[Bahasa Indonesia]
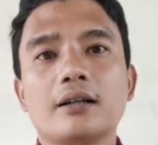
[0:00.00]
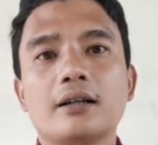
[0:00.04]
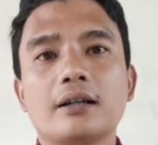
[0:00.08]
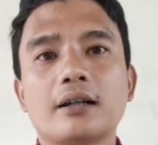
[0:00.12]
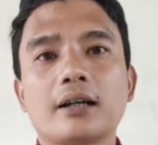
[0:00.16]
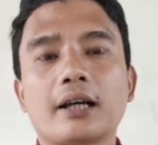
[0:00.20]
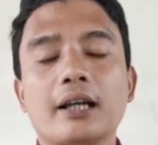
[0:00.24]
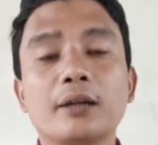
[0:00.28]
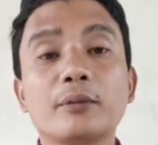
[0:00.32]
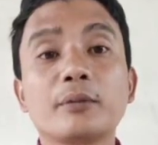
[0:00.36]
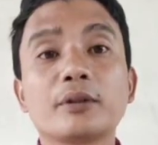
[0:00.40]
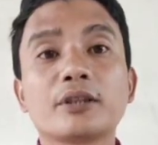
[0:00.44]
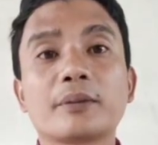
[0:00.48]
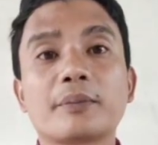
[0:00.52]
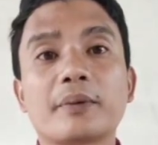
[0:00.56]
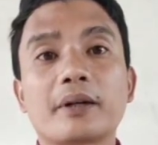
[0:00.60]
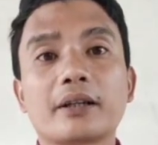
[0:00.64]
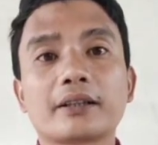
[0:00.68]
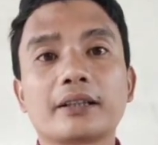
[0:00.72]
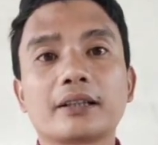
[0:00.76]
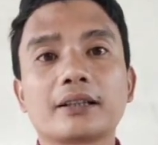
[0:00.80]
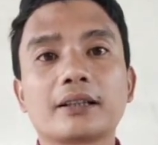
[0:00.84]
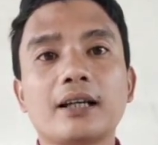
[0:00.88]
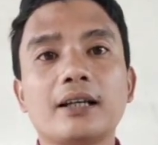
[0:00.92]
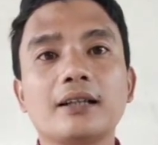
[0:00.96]
Kalian bisa
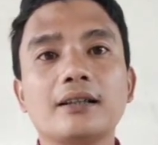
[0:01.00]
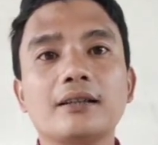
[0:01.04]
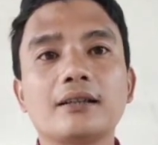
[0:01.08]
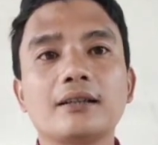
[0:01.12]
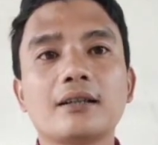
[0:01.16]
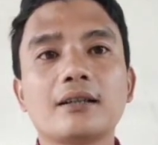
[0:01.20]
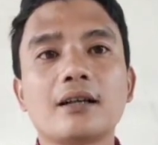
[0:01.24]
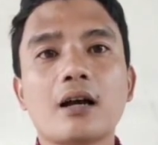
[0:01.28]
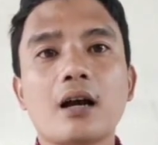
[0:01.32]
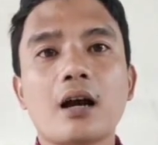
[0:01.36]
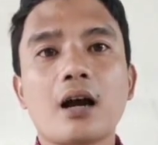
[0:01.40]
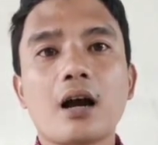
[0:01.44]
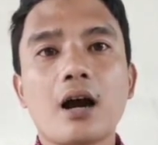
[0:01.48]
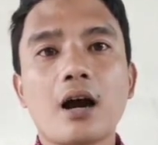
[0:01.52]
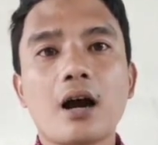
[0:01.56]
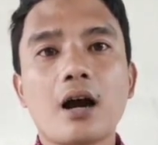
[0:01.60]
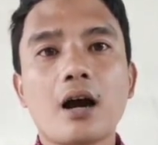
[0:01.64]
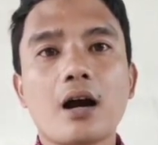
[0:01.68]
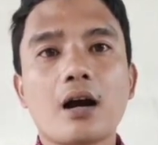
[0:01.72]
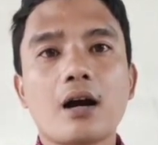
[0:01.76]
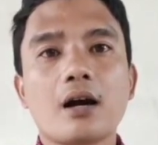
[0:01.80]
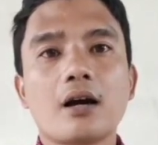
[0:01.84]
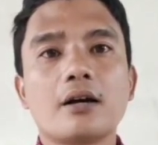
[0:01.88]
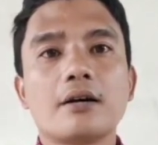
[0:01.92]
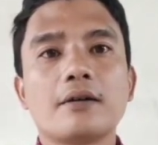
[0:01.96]
praktekkan o.
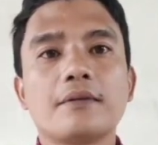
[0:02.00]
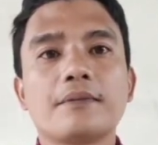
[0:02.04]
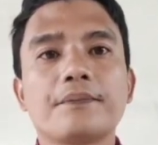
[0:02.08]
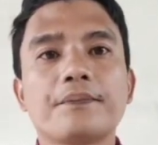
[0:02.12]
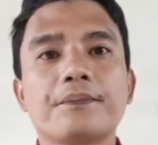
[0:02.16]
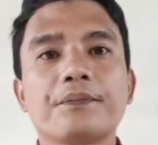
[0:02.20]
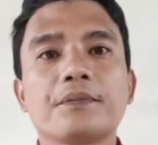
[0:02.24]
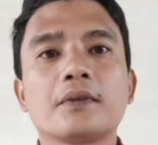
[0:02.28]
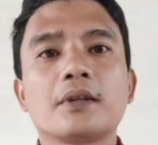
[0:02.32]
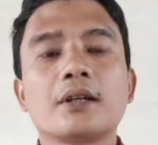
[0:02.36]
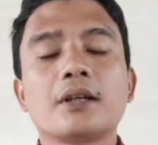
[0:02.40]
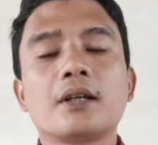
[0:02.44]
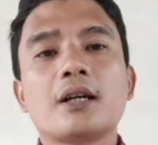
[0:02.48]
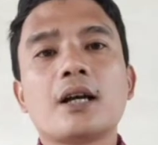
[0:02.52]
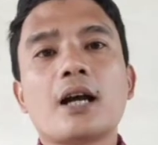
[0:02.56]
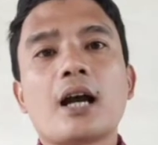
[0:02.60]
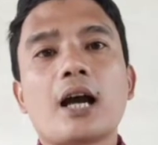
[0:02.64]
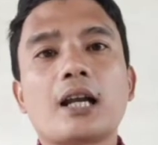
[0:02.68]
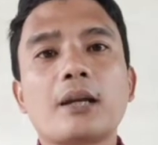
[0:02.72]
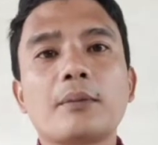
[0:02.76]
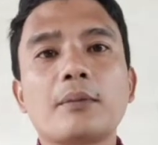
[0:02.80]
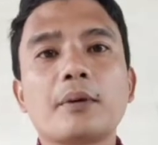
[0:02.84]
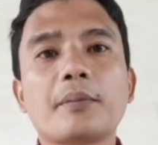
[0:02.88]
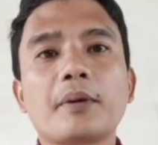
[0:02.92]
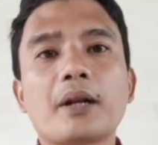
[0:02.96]

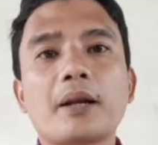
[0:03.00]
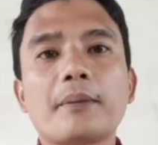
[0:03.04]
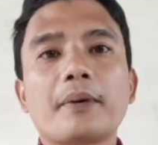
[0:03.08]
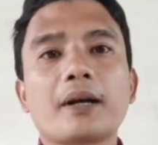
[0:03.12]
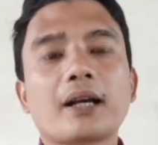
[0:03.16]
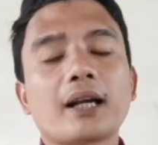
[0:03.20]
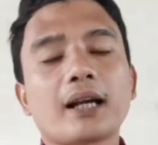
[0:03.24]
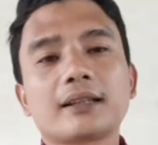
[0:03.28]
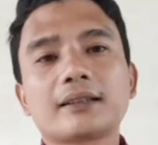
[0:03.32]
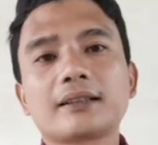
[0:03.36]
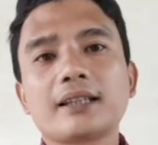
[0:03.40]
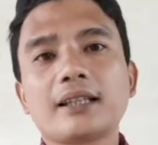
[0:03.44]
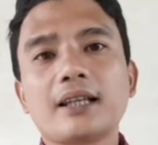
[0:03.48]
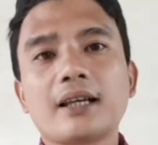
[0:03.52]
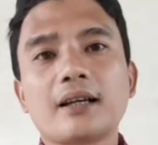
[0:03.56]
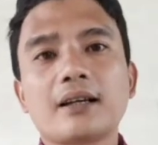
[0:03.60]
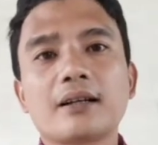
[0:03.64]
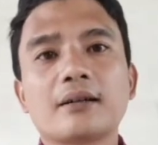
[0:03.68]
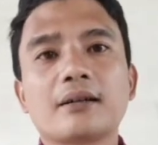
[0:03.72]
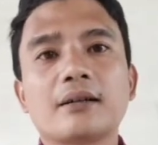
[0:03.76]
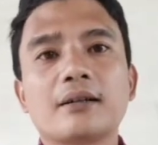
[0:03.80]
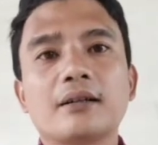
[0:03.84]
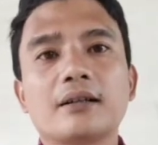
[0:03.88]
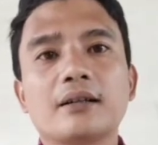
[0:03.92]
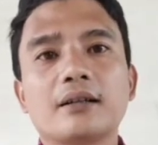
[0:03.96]
Ada beberapa kata
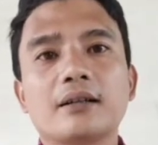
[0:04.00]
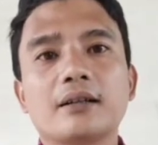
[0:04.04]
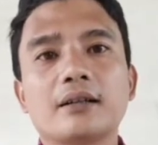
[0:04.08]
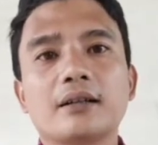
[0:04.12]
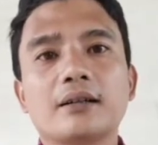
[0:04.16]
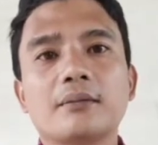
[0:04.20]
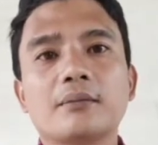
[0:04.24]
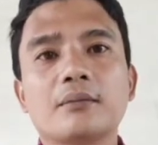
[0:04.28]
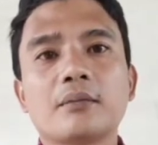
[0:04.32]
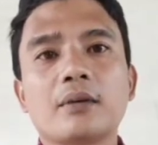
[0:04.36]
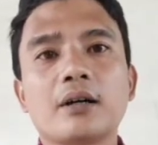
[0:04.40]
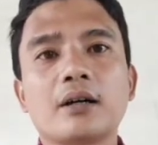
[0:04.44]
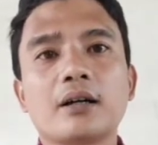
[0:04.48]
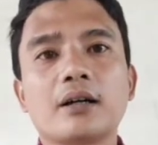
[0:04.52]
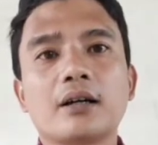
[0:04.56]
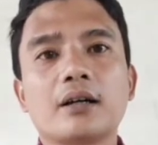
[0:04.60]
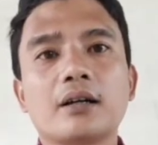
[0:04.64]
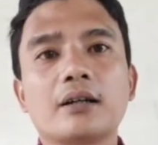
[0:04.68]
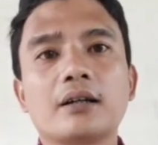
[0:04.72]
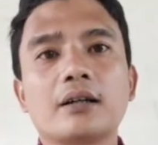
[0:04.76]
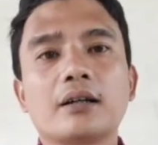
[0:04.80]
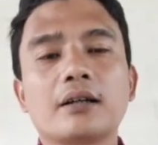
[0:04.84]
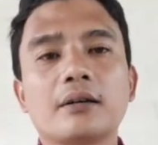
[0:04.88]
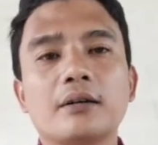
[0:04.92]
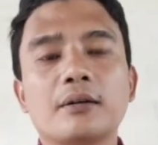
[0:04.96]
yang uh, me
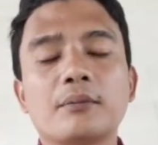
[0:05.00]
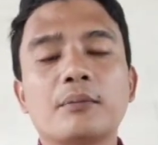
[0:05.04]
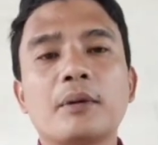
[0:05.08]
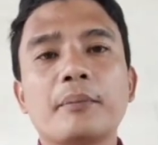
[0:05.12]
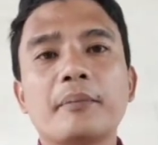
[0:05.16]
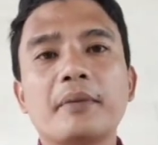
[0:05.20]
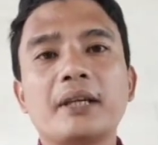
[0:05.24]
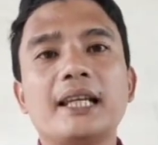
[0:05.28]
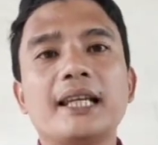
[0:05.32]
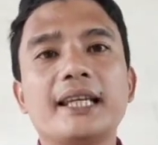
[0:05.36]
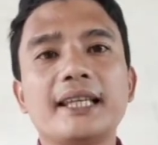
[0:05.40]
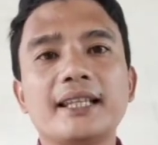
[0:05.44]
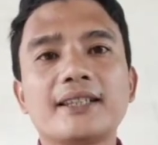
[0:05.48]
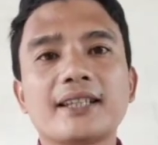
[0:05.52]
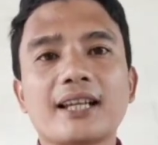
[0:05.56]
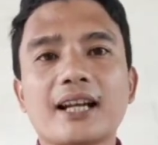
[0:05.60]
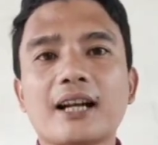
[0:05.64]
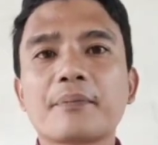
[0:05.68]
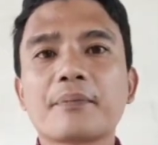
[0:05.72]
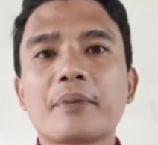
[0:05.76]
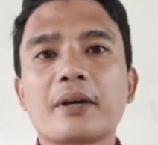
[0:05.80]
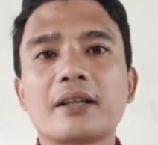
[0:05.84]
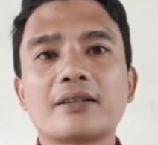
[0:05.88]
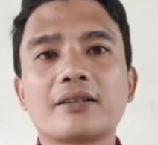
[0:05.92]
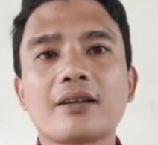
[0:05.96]
memiliki
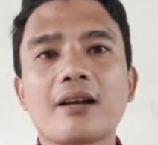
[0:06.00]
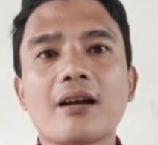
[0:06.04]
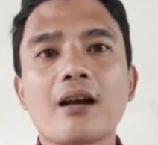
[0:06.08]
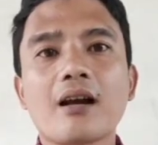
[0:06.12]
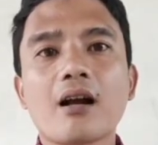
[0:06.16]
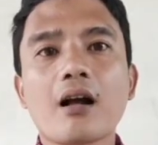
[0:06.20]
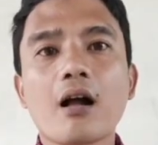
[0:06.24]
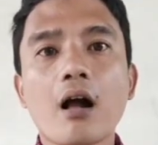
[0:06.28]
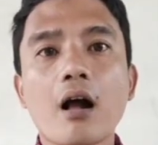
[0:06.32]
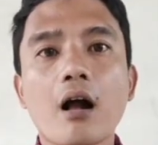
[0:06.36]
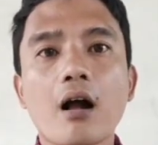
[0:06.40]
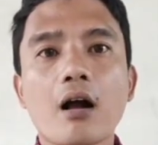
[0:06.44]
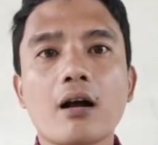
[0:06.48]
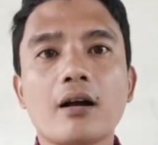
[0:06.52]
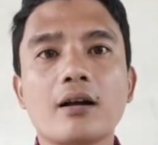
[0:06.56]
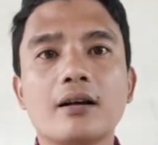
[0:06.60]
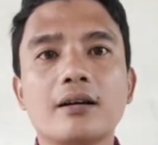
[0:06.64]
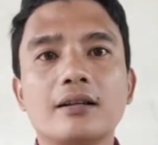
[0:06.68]
cara baca o.